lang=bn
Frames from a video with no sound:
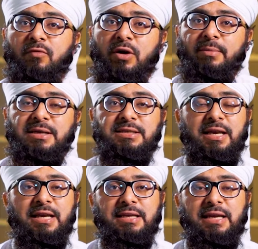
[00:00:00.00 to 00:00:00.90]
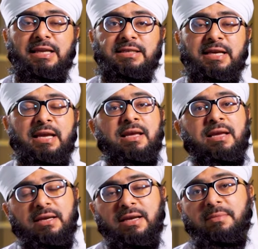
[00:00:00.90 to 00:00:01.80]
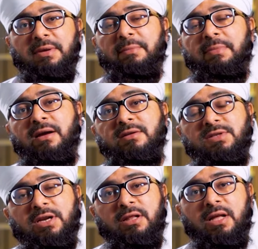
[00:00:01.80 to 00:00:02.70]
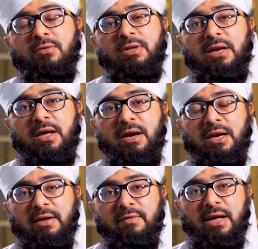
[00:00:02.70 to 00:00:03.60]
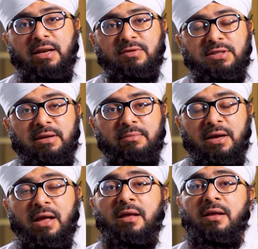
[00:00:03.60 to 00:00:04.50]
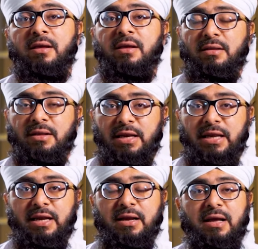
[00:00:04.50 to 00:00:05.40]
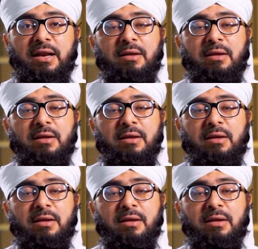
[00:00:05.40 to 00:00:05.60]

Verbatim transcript: ঈদের নামাজের জন্য যান এটি নবী পাক সাল্লাহ আলহি ওয়াসাল্লামের পদ্ধতি মুসলমানদের